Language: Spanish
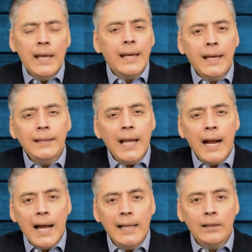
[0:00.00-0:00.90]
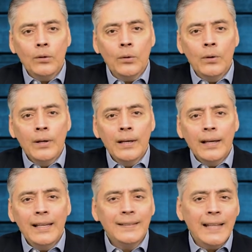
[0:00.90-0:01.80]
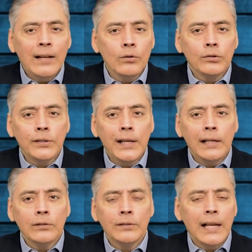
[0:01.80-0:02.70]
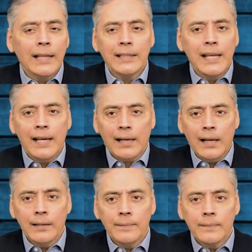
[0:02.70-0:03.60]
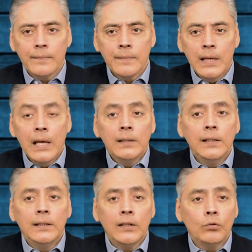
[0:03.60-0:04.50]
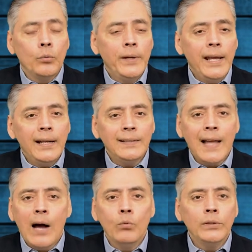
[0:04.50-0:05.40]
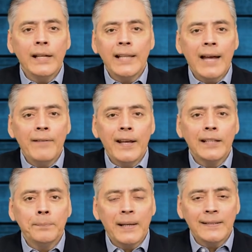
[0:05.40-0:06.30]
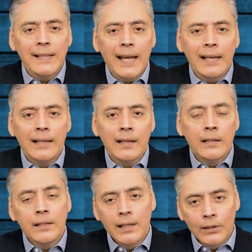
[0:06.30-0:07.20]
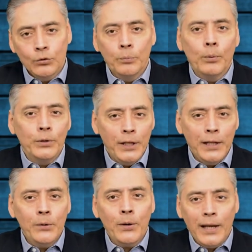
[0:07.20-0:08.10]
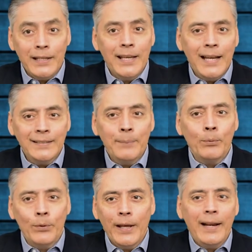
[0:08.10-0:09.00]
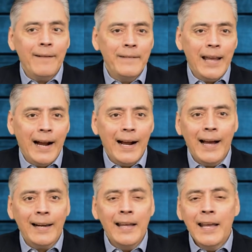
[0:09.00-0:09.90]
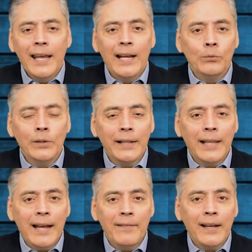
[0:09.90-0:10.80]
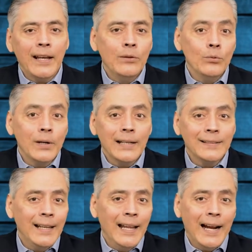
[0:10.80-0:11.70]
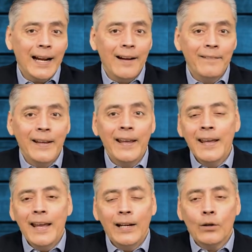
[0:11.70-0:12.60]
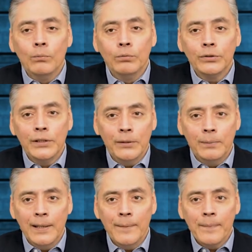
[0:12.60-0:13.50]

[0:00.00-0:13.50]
¿Qué tan alto están los cielos de la tierra? Si te subieras a una nave espacial, suponiendo que ya se pudiera viajar en una nave que nunca se le acabe el combustible,